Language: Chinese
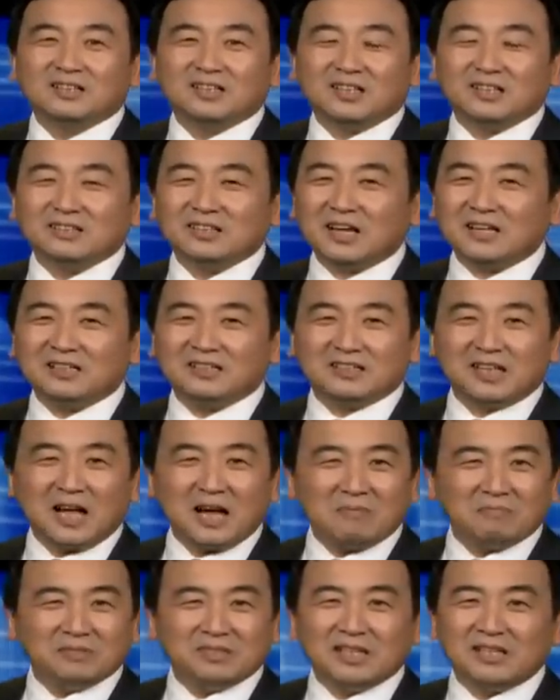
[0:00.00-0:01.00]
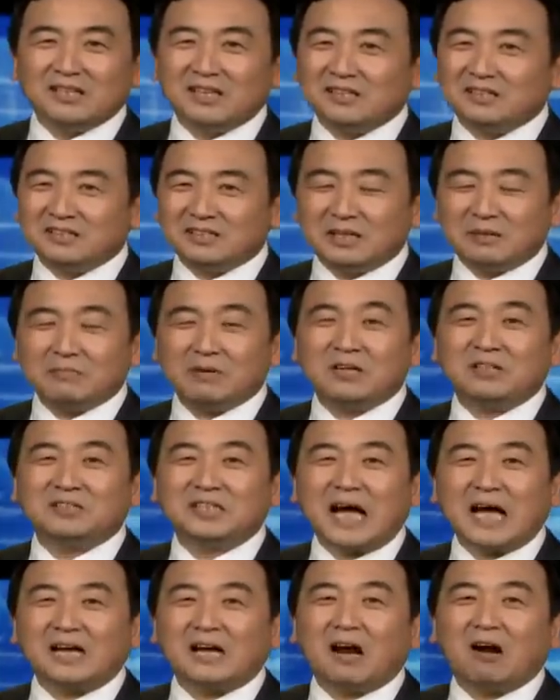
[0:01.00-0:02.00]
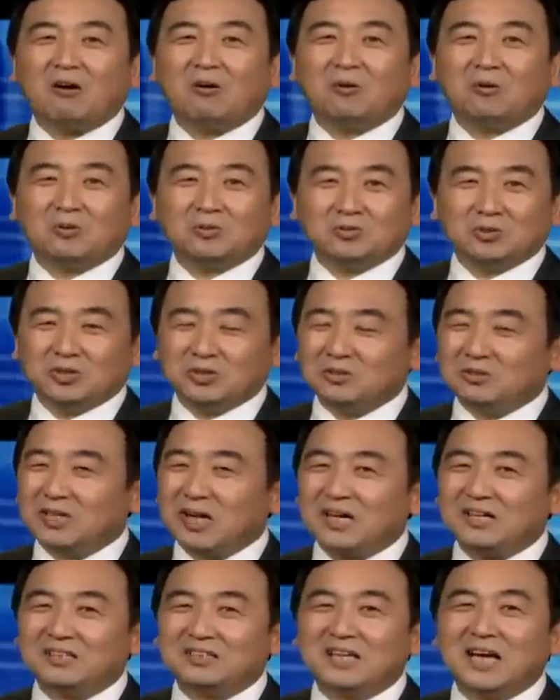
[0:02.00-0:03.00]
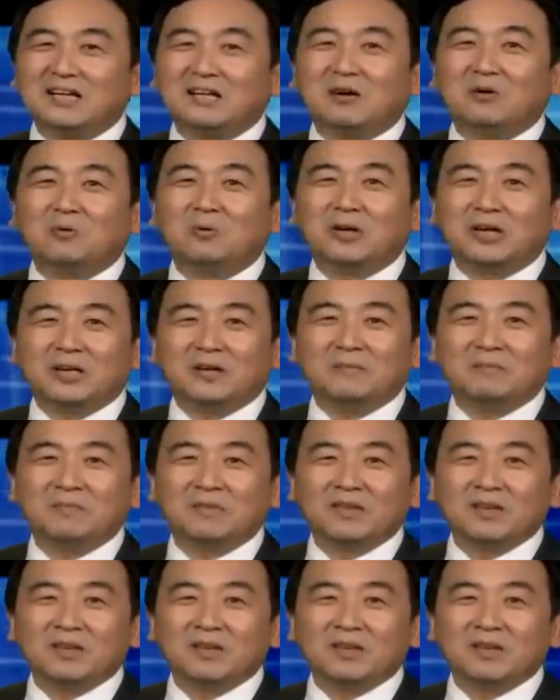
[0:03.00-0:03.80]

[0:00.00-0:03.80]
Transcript: 呃，但是他们现在是这边大佬，所以就开着家长会，